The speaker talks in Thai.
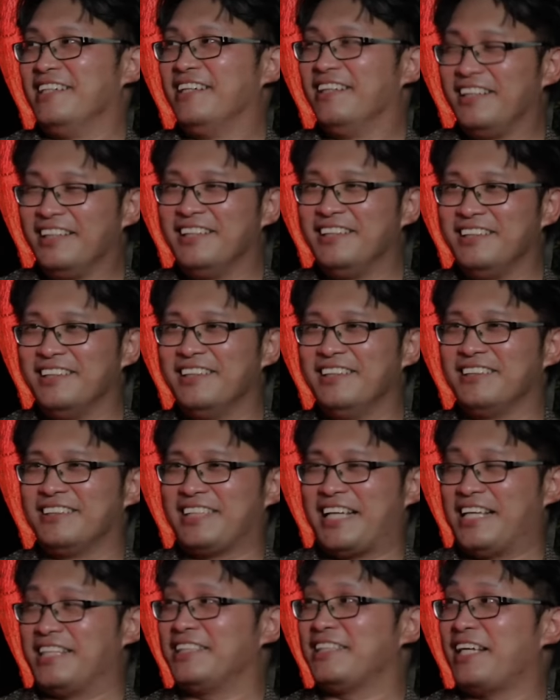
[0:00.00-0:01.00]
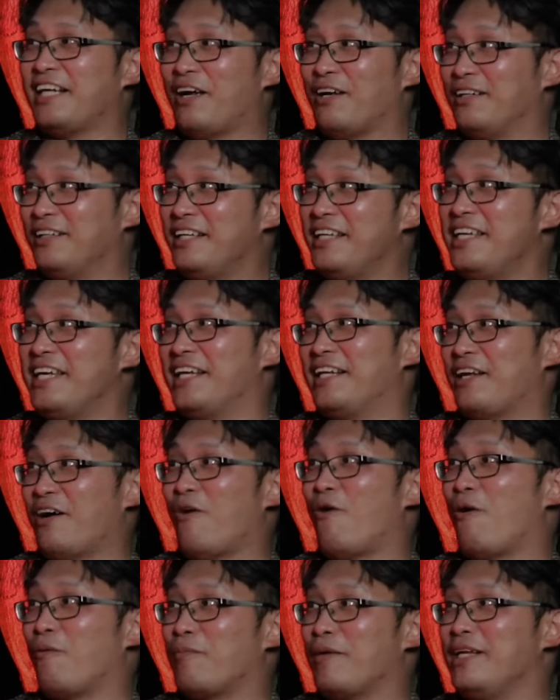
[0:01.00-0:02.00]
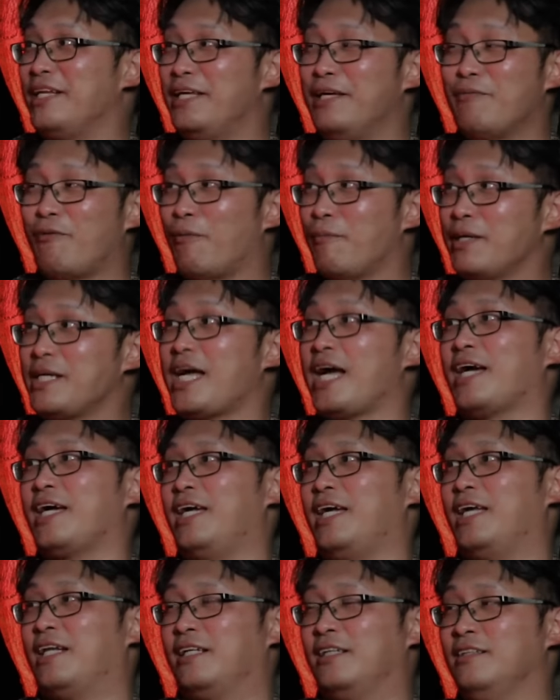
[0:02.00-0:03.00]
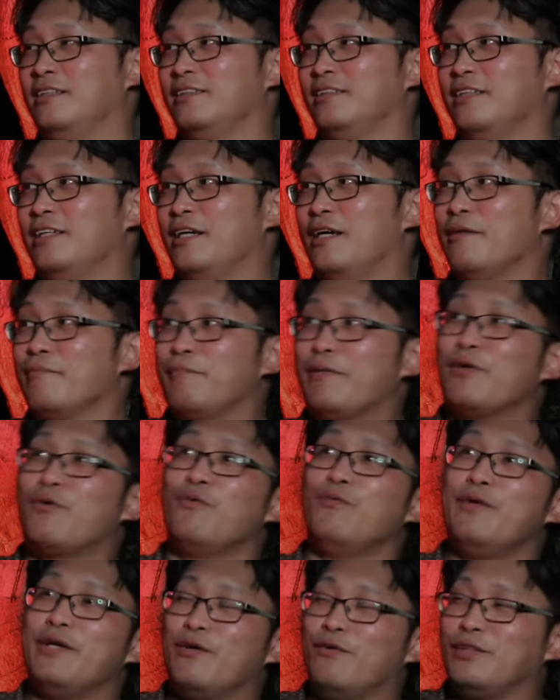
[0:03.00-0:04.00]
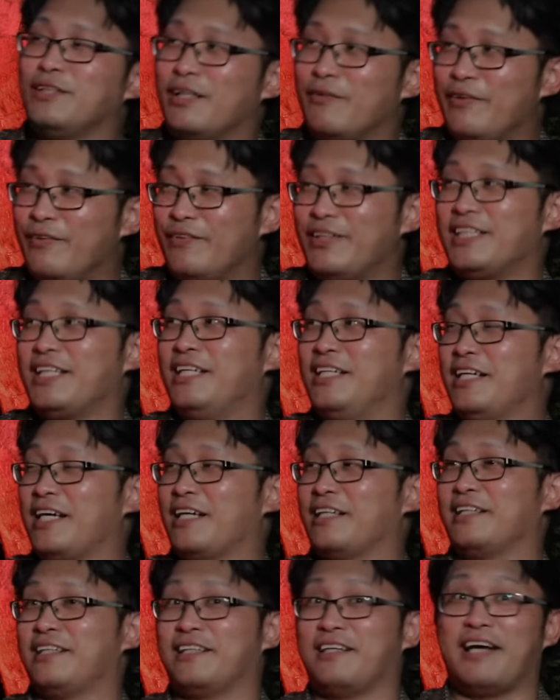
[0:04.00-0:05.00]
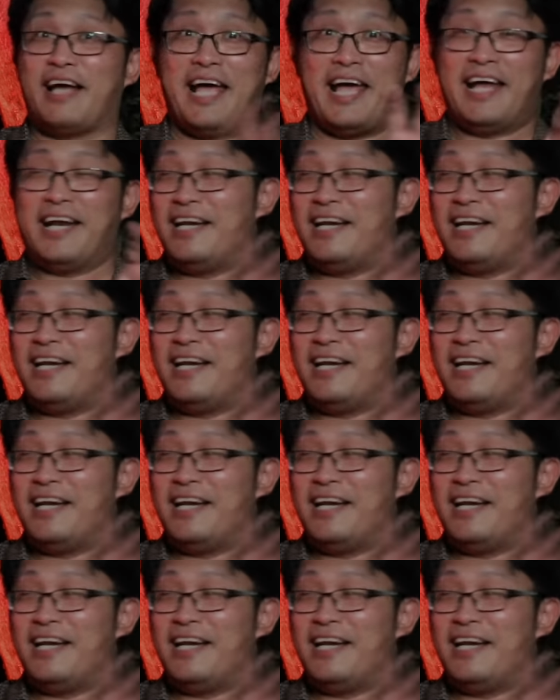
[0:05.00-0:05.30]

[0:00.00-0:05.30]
หรือฉันจะเนียนออกไปดี เพราะไม่อยากเห็นเป็นคุณวีคุณจะวีจะเลือกเห็น